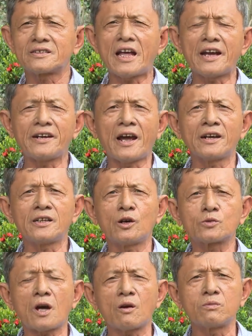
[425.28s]
tai nạn
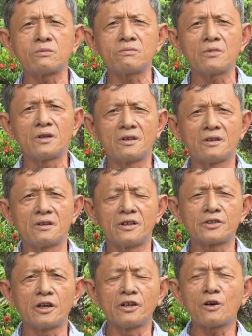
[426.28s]
giao thông
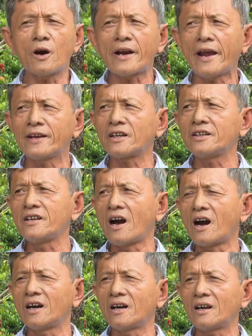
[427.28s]
rồi từ có đèn tới
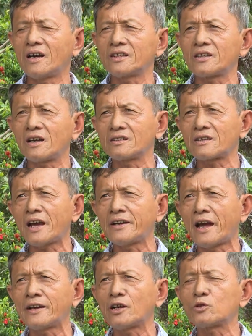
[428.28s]
giờ là tai
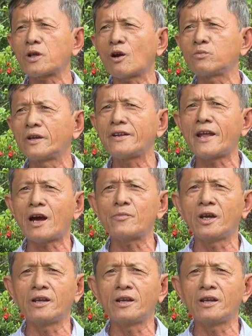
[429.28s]
nạn giao thông thì nó giảm